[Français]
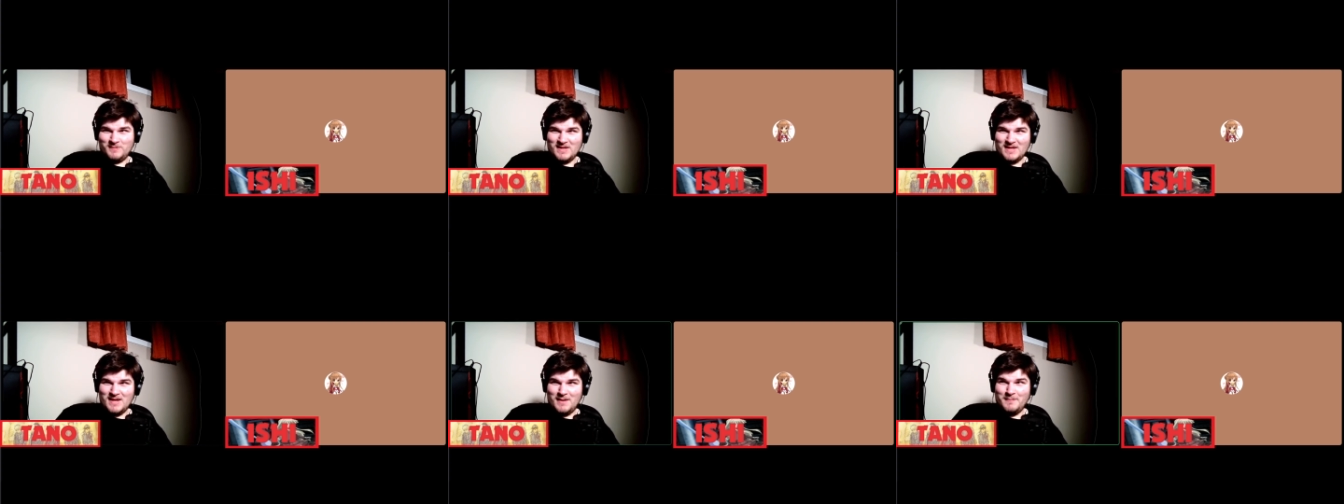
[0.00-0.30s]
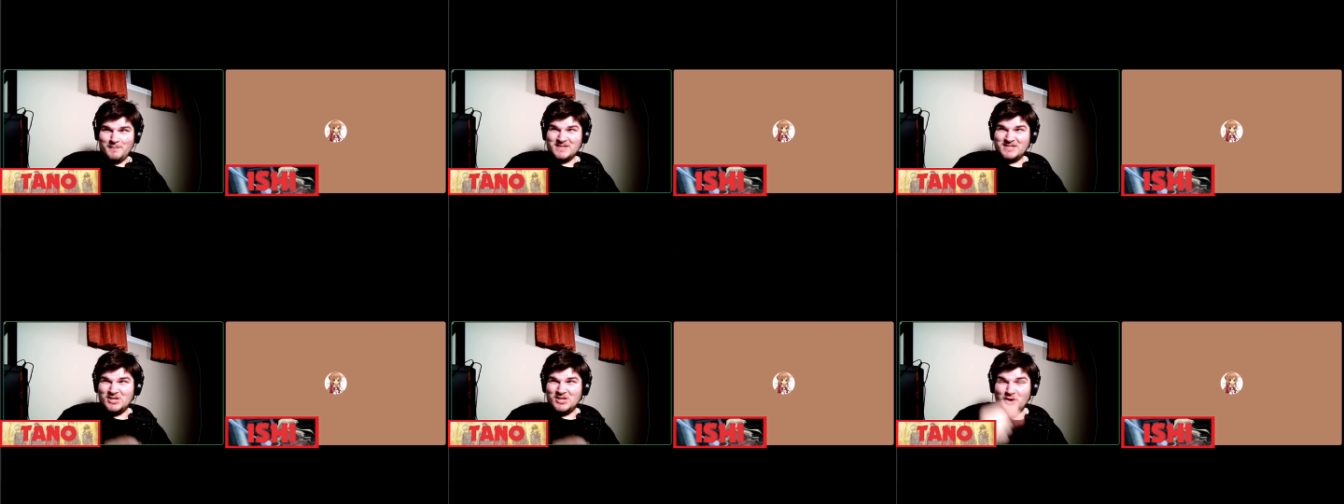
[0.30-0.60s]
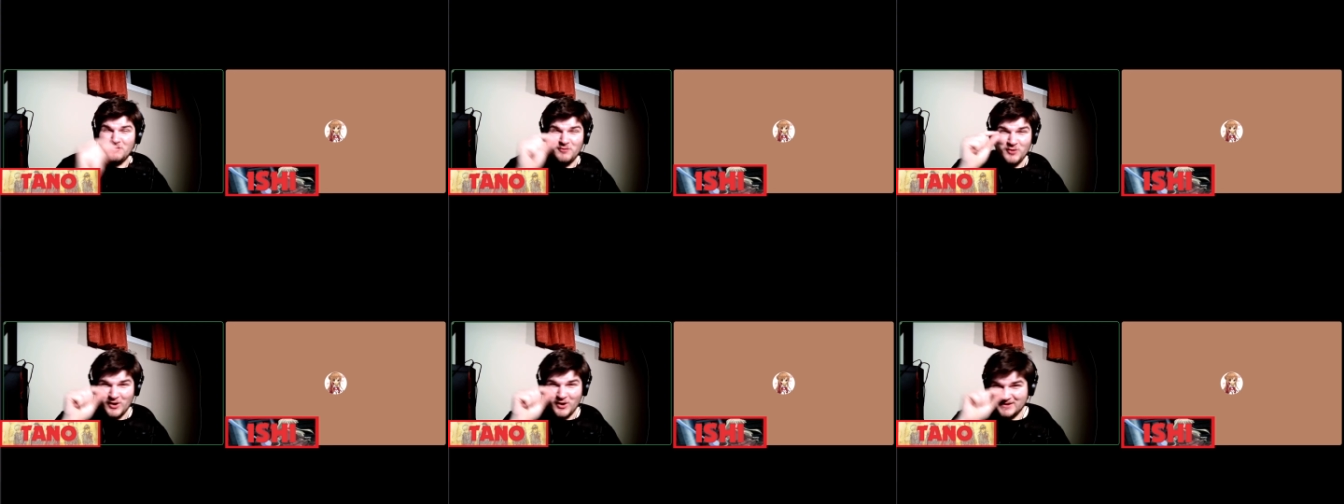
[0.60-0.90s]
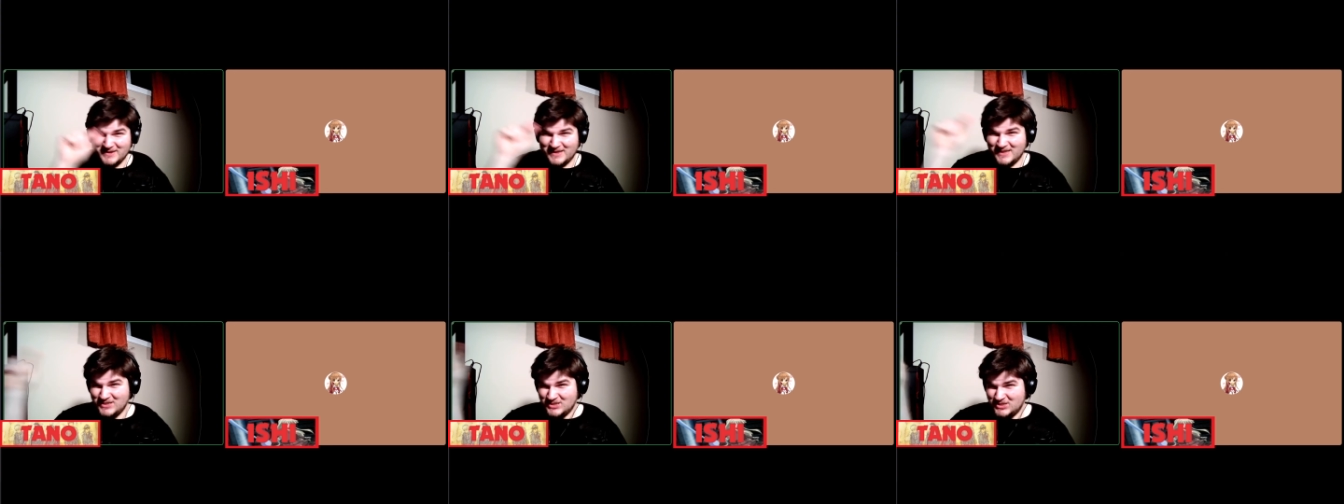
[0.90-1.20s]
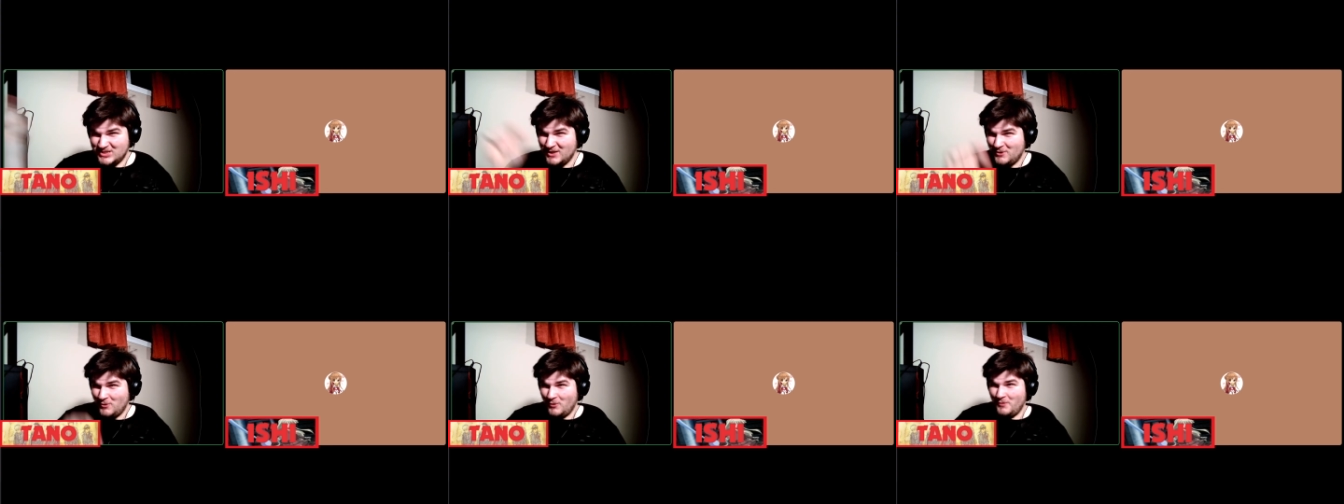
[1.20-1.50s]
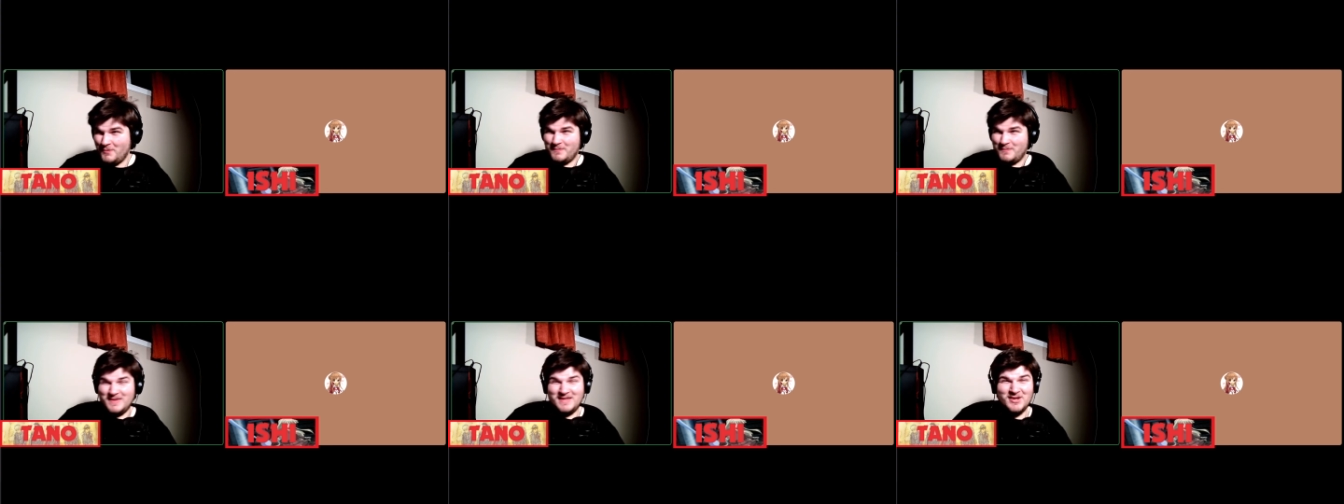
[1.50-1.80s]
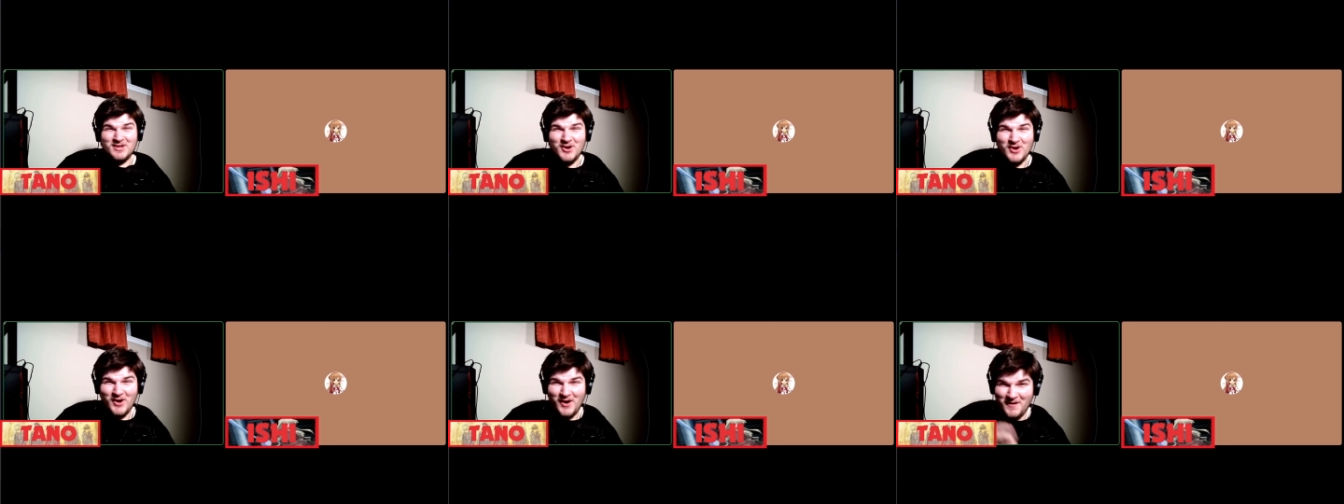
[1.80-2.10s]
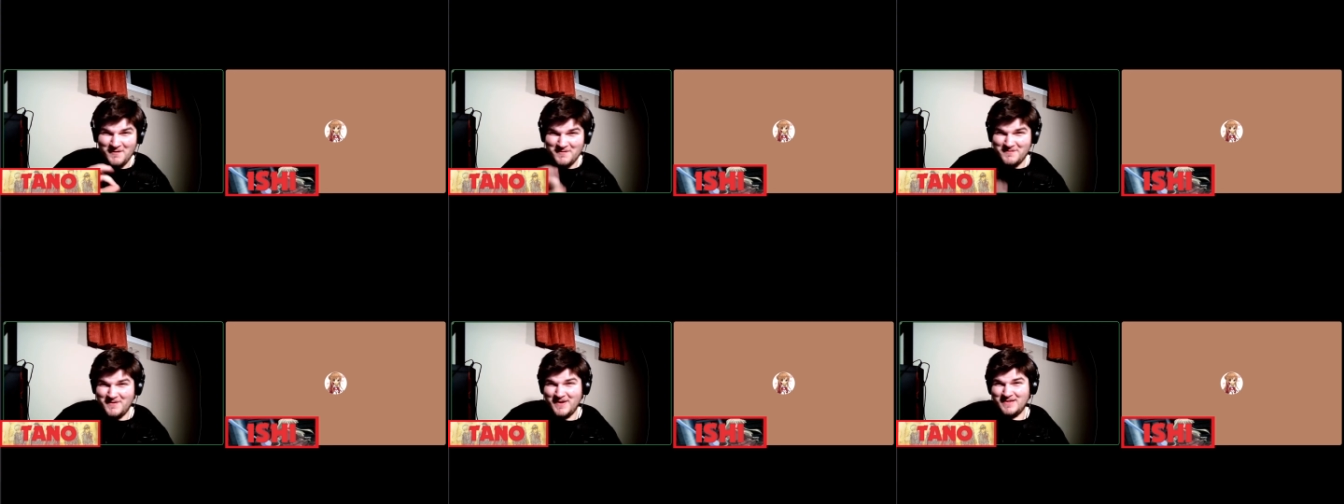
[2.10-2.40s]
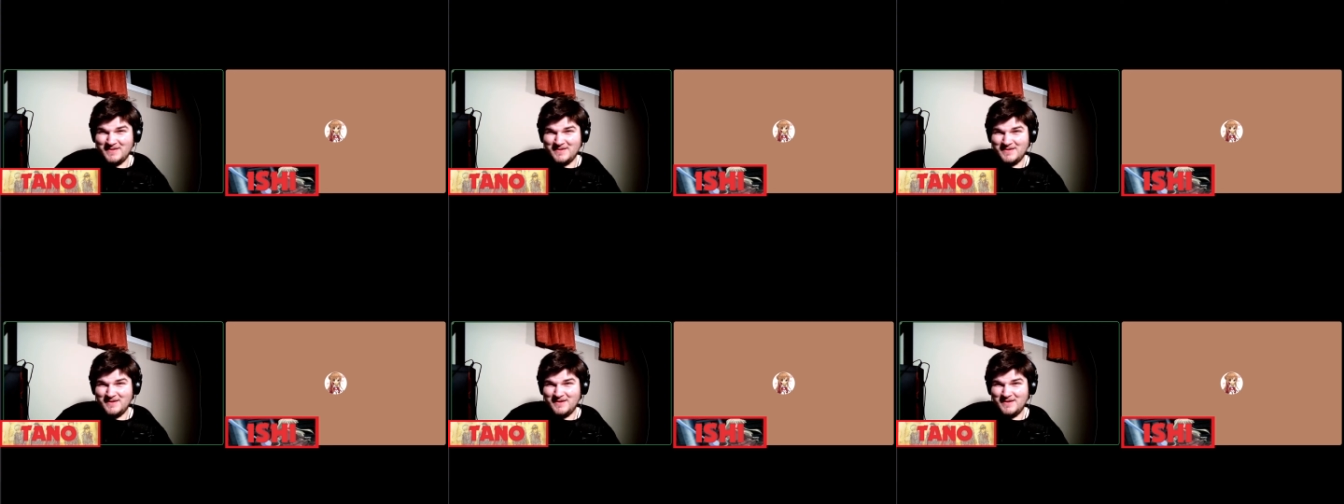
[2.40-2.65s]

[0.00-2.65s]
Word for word: parce qu'il a vu rentrer chez l'autre, puis que, en fait,